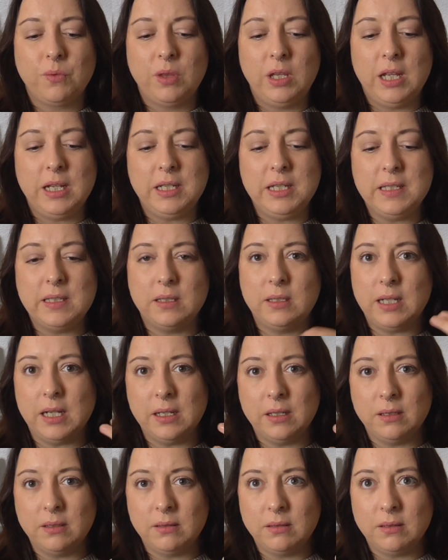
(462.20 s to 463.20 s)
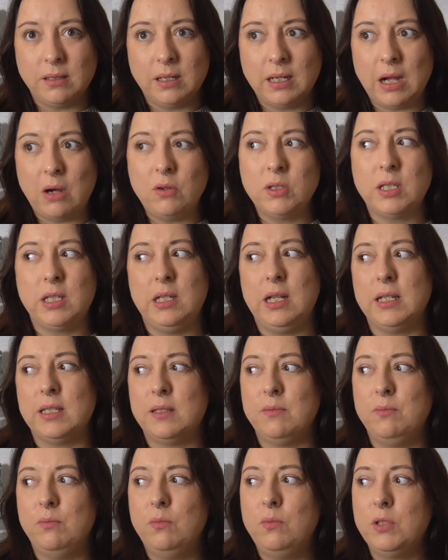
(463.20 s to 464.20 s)
der diese dann
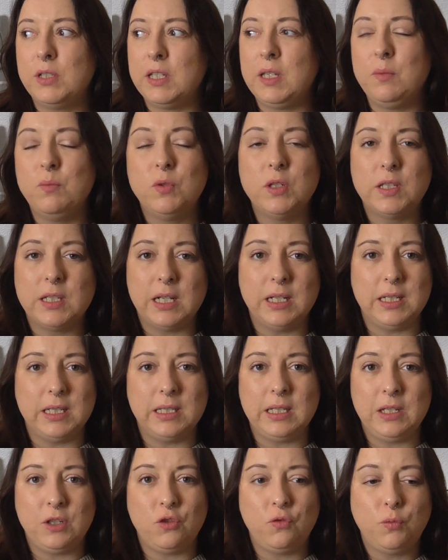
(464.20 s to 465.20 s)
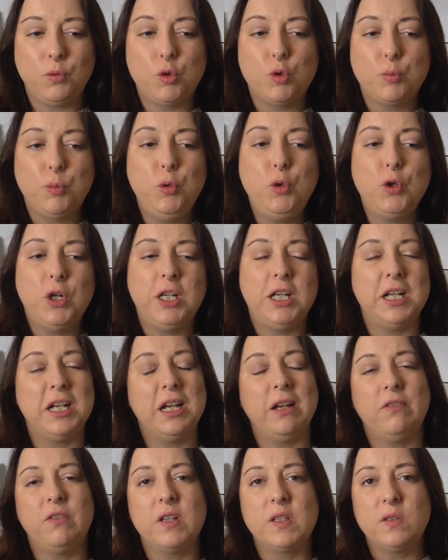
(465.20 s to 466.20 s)
rauslassen muss. Ich muss dann diese, ich spüre dann
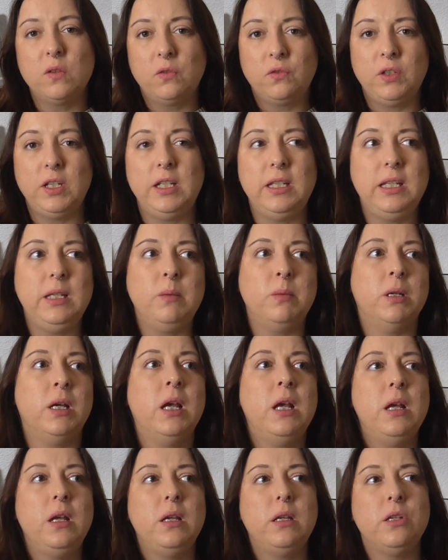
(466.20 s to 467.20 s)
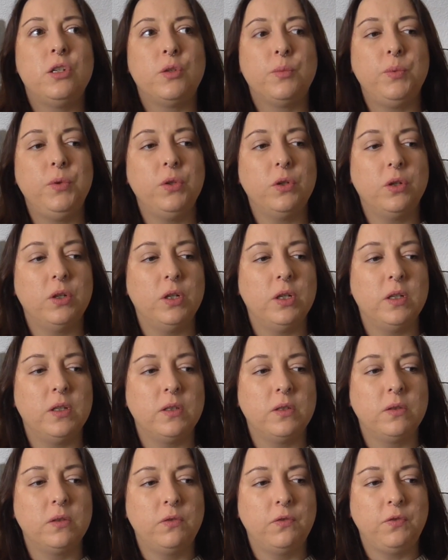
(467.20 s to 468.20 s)
einfach so viel Liebe, ich
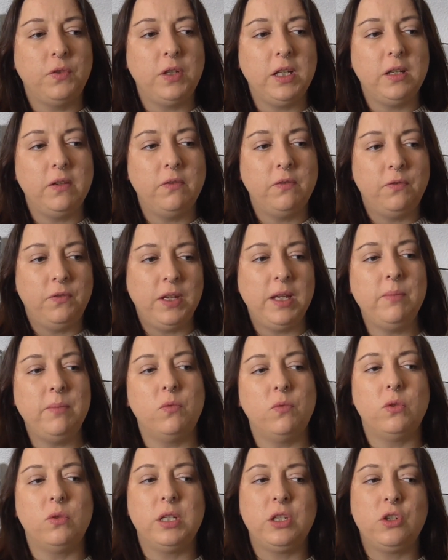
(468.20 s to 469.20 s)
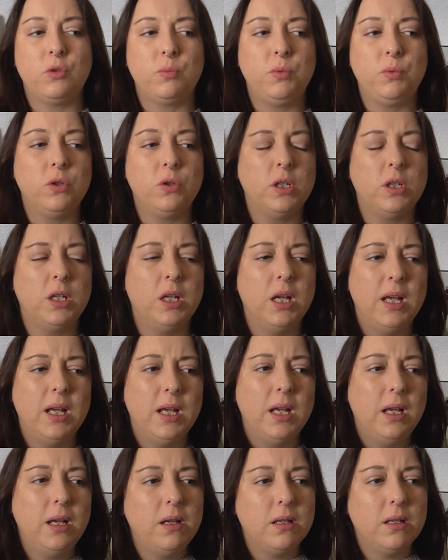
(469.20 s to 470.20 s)
spüre so viel Wehmut, ich spüre,
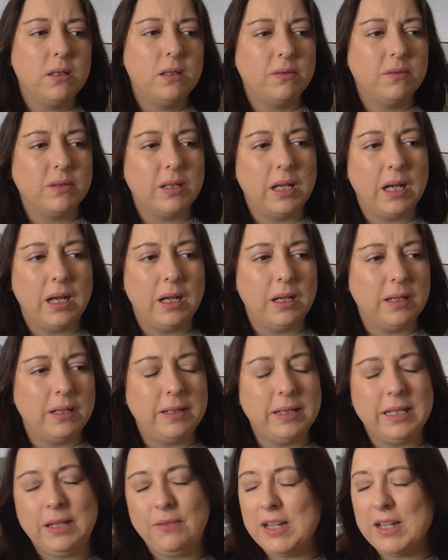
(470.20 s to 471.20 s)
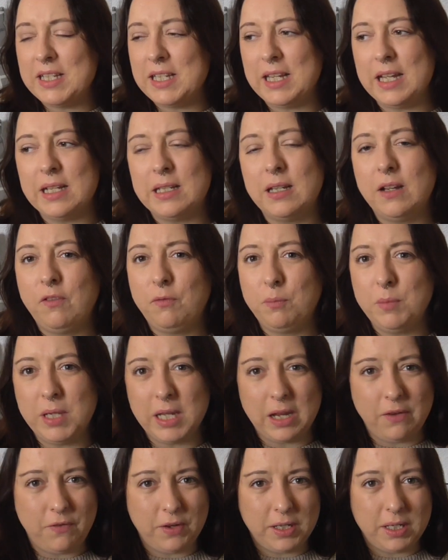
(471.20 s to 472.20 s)
ich weiß nicht, er trifft mich
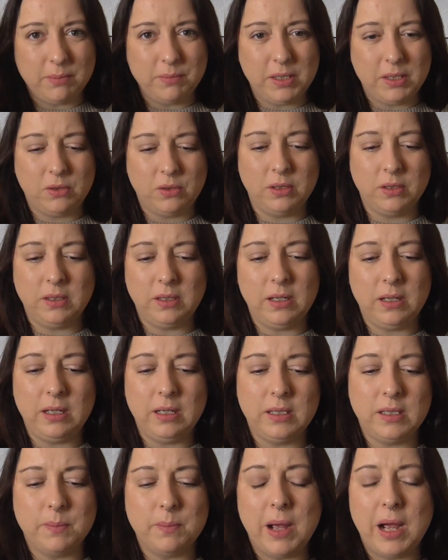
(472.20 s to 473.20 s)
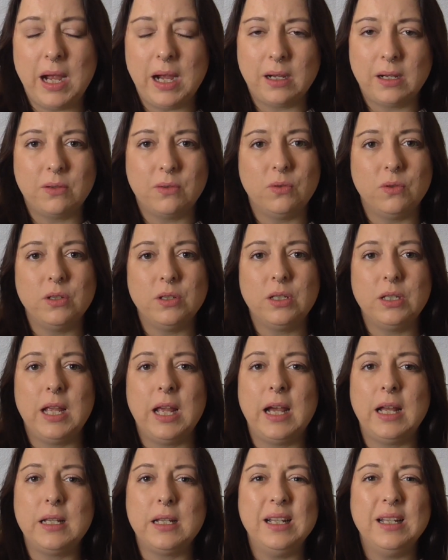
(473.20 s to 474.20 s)
einfach damit ins Mark und
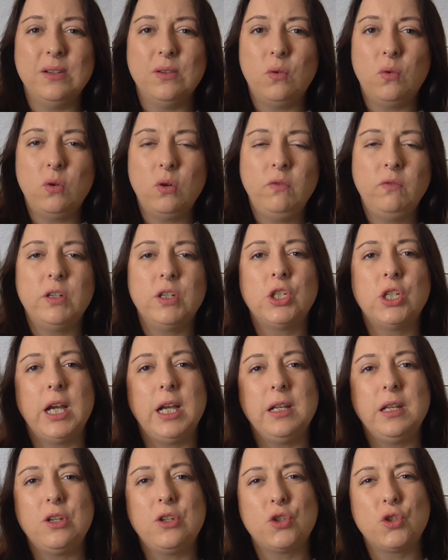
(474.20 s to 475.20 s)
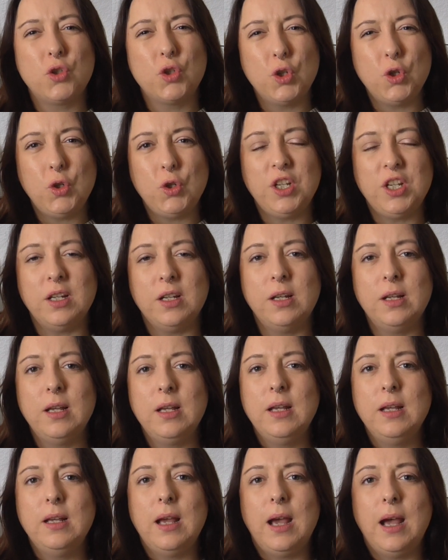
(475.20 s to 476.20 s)
er hat eine unwahrscheinlich schöne
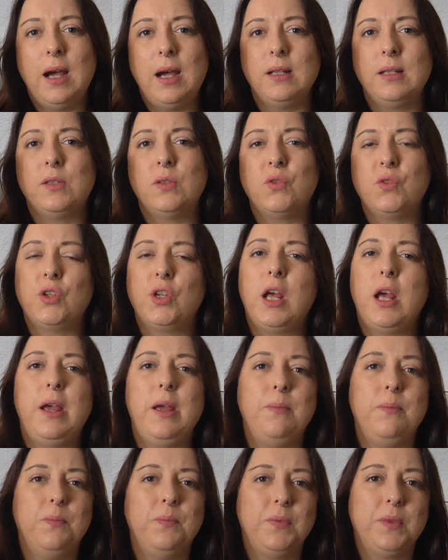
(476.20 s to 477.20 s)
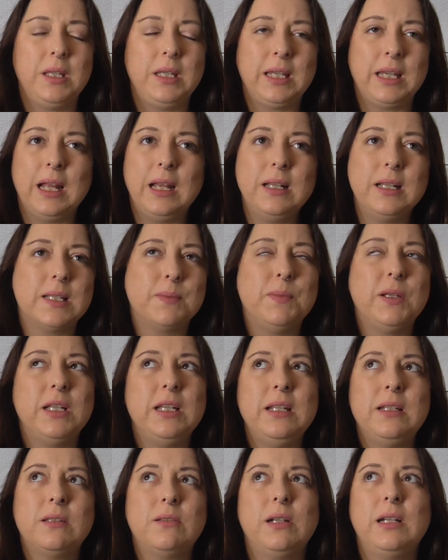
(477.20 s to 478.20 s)
Art zu schreiben. Ich kann das mit
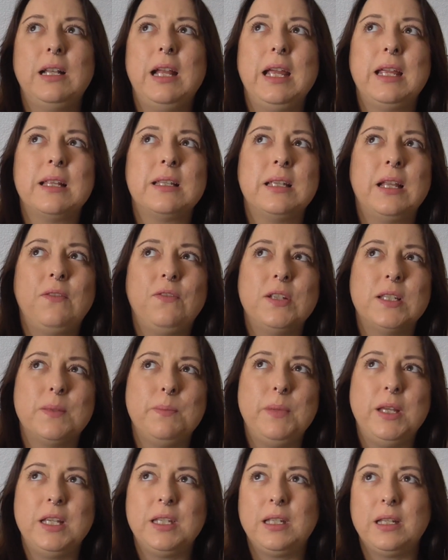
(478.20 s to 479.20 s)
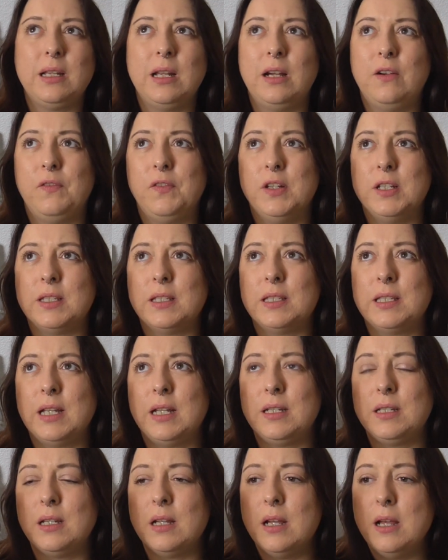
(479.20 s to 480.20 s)
nichts vergleichen, es hat was Märchenhaftes, es
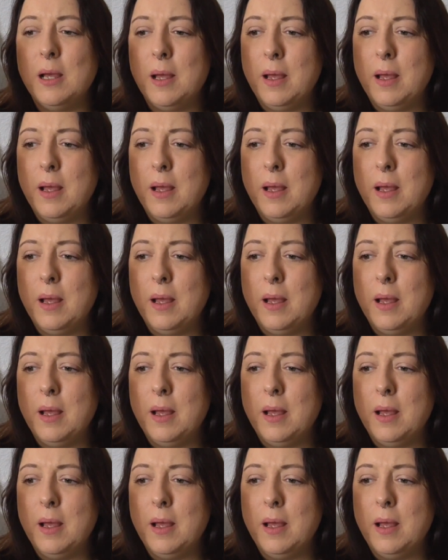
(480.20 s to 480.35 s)
hat